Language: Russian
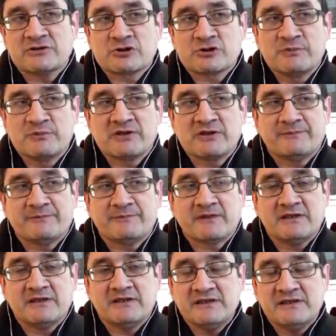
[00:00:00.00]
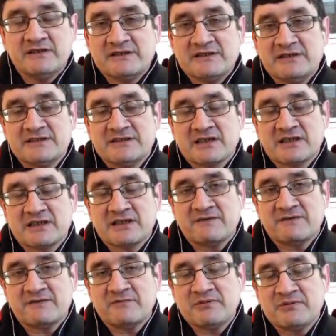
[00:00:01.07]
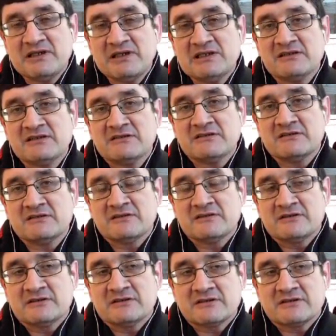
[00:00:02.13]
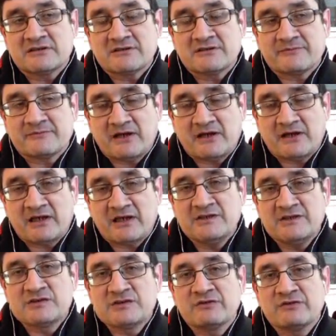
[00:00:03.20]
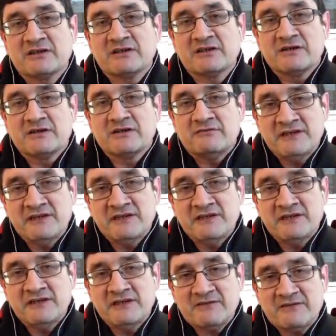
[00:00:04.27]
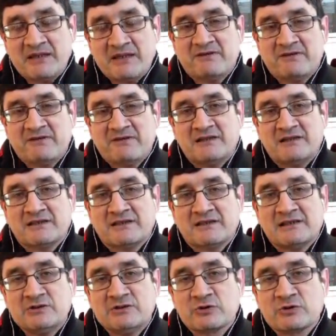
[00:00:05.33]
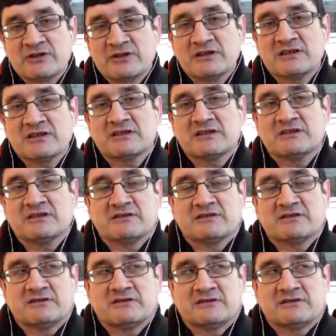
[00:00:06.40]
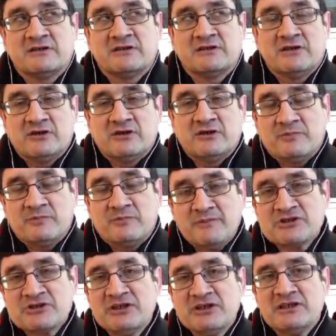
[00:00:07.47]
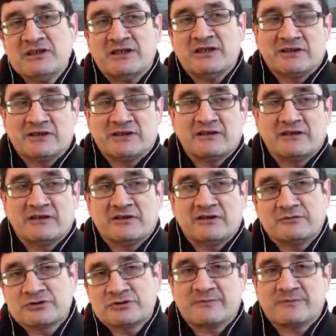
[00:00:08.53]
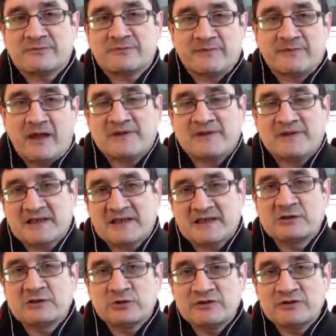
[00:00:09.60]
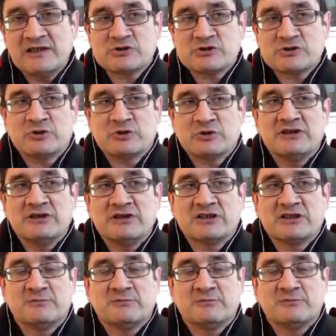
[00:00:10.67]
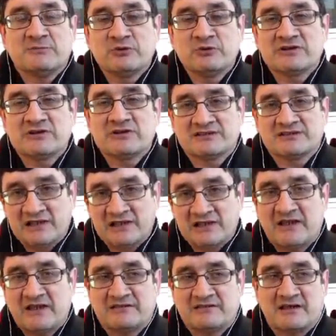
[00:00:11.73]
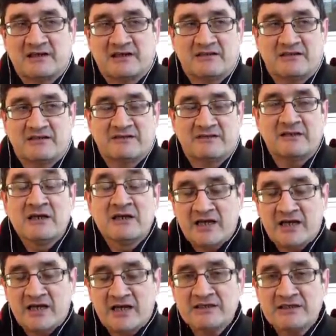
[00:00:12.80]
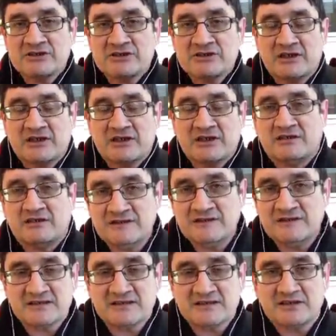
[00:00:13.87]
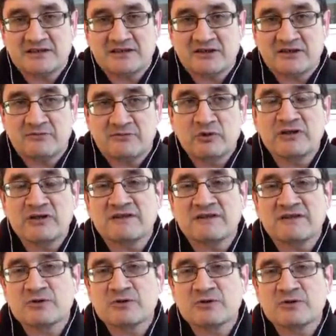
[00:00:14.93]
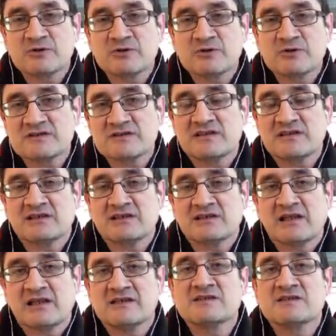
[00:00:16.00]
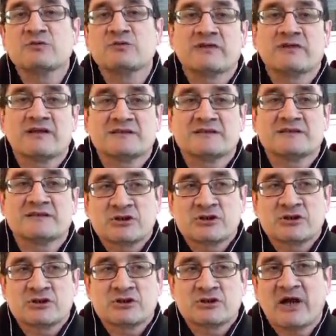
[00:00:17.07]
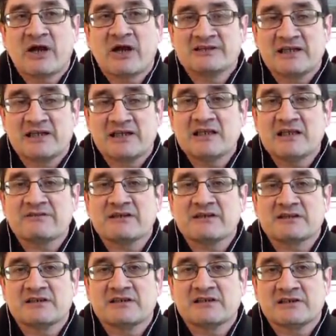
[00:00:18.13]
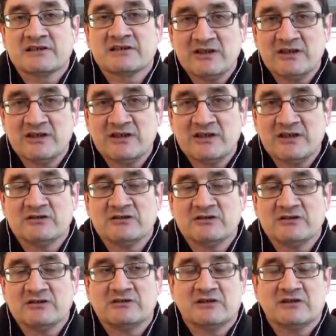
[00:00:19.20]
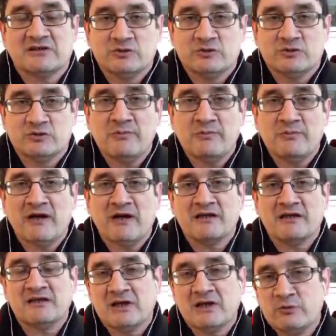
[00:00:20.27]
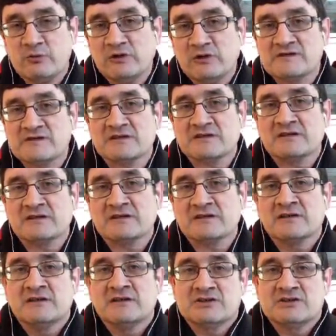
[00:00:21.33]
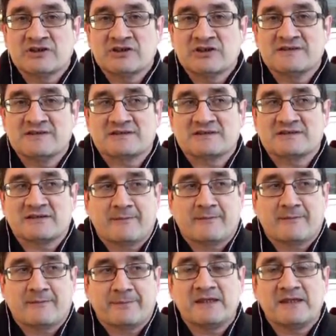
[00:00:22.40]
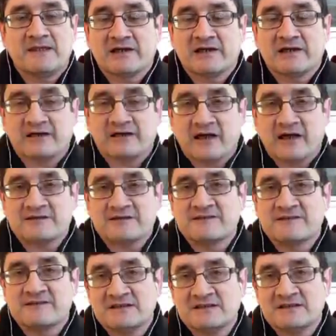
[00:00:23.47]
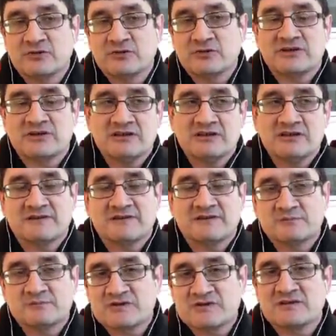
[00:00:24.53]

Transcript: чтобы эти интернет-кафе были организованы не подвальных или других помещение это уже опасает людей, что их будет тотально контролировать. Конечно, есть э, многие возможности технологические у власти, чтобы контролировать э, людей э, и дома, и на улице через эм, геолокации, все другие возможности